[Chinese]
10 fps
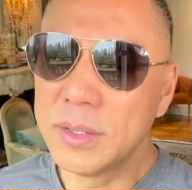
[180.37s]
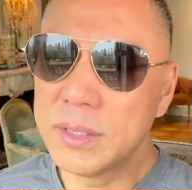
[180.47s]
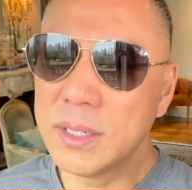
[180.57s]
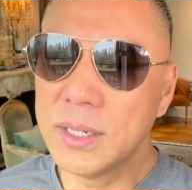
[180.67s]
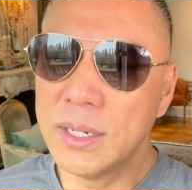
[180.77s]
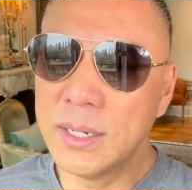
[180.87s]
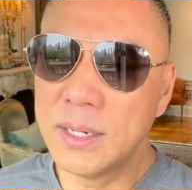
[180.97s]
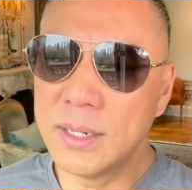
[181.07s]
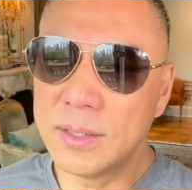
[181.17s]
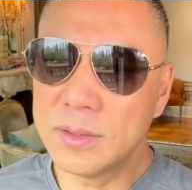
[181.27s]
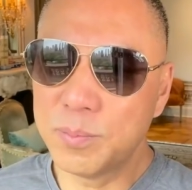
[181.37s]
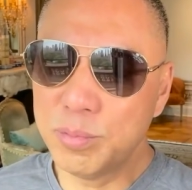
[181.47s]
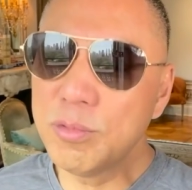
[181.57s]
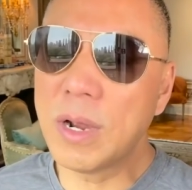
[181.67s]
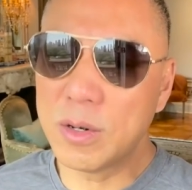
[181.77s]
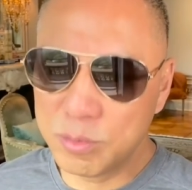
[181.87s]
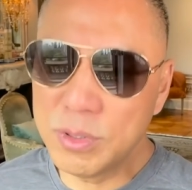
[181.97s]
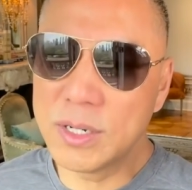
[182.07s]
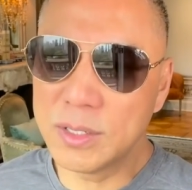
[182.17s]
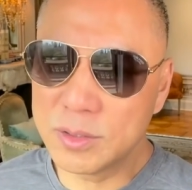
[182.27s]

这个不管如何，